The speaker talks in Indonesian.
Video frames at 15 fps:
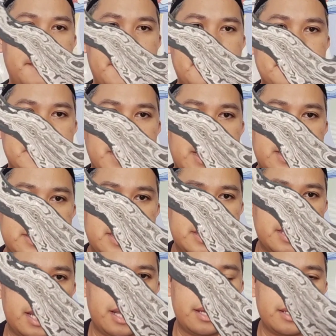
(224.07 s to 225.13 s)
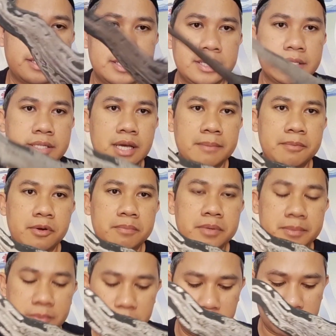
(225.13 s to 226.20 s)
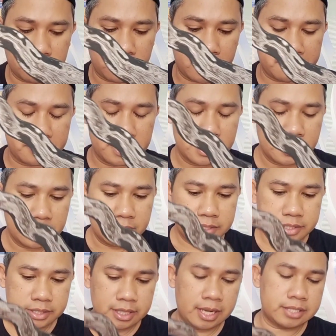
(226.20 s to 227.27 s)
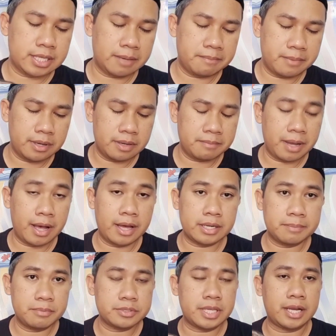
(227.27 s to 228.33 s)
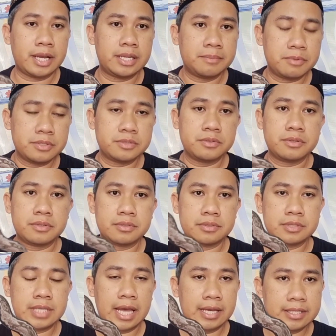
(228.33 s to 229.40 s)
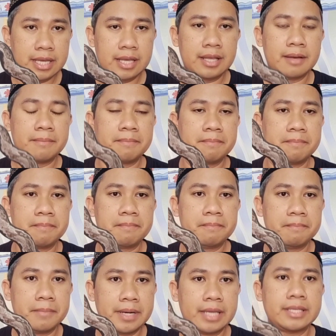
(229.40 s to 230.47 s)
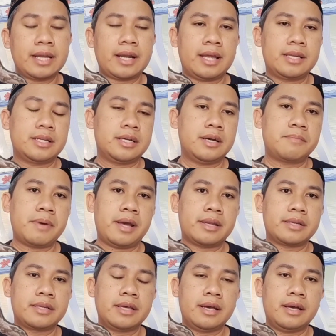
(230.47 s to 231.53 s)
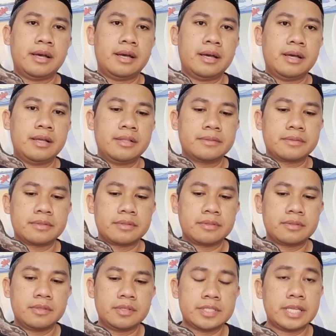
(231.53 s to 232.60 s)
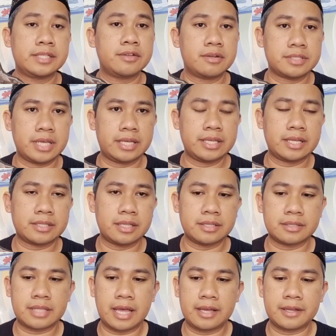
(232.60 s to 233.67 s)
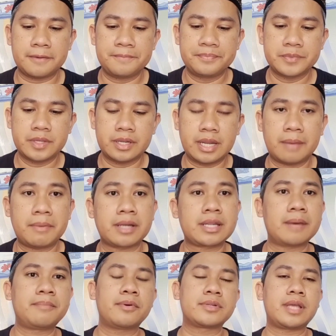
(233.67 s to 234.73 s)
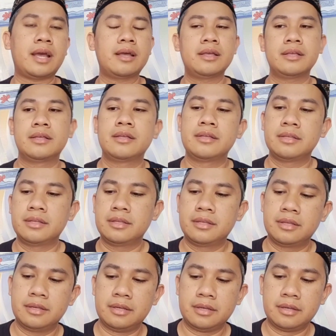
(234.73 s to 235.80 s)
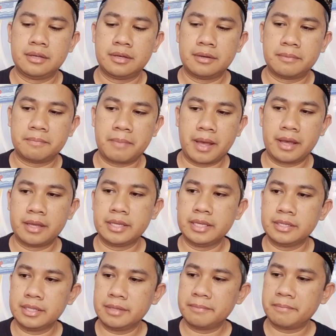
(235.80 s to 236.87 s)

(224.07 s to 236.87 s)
nah ini adalah dapur Bimo Kurokam setelah saya memahari pusaka ini pun saya menanyakan kepada senior saya tentang nama dapurnya. E, Pak, ini